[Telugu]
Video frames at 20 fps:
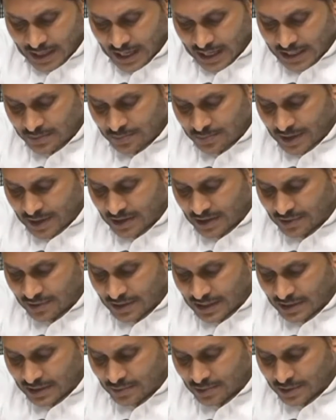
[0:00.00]
నైన్
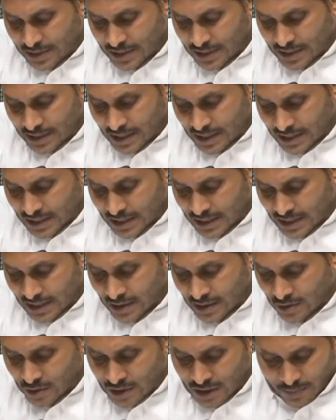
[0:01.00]
ప్రైవేట్ లిమిటెడ్ అనే
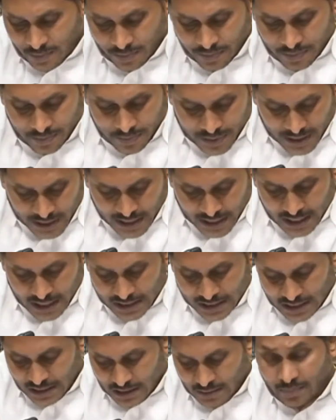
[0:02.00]
ఇంకొక
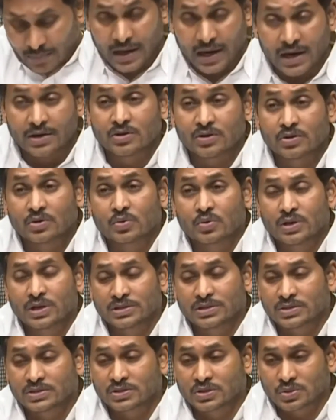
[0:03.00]
ప్రఖ్యాత బ్రాండ్ను
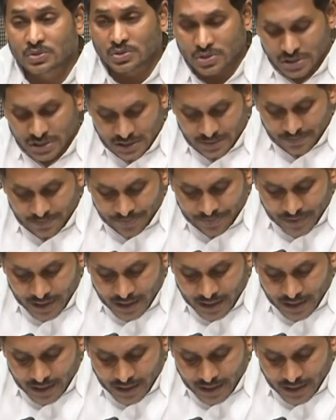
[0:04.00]
కూడా తీసుకొచ్చి